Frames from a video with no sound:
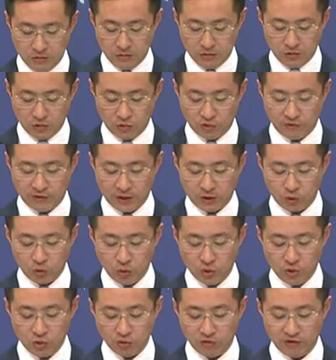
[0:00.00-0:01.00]
中方
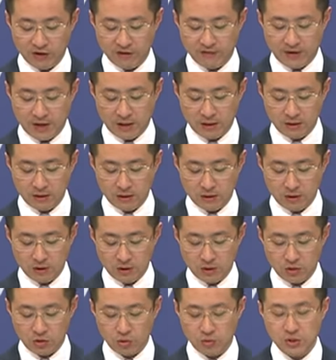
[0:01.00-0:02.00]
敦促菲方
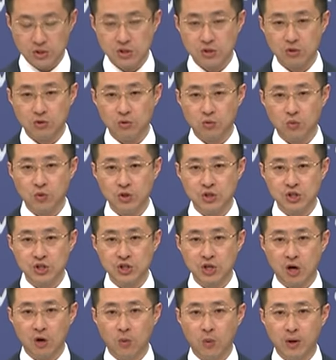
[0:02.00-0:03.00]
遵守国际
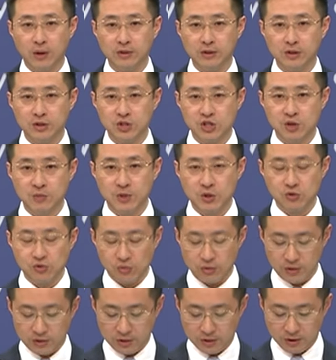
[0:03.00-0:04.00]
交往。基本
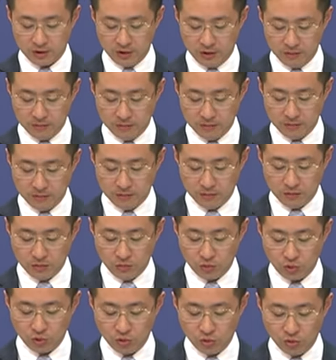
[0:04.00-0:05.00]
准则，
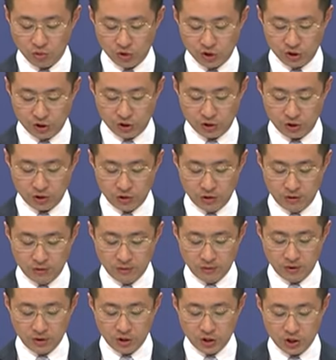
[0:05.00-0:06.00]
尊重事实，
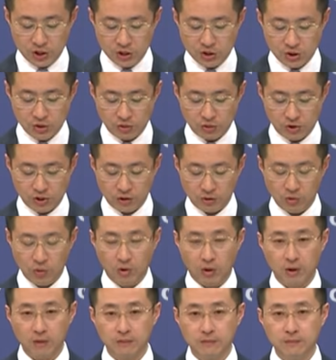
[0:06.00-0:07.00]
信守承
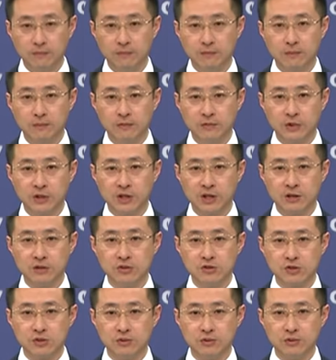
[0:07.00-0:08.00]
诺，
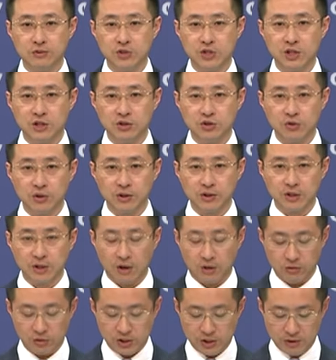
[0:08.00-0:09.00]
停止侵权
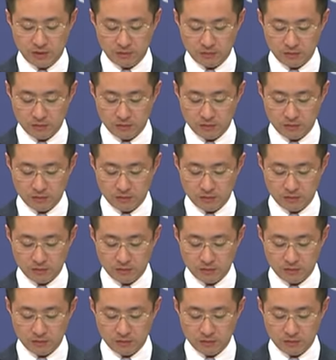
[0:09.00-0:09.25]
挑衅。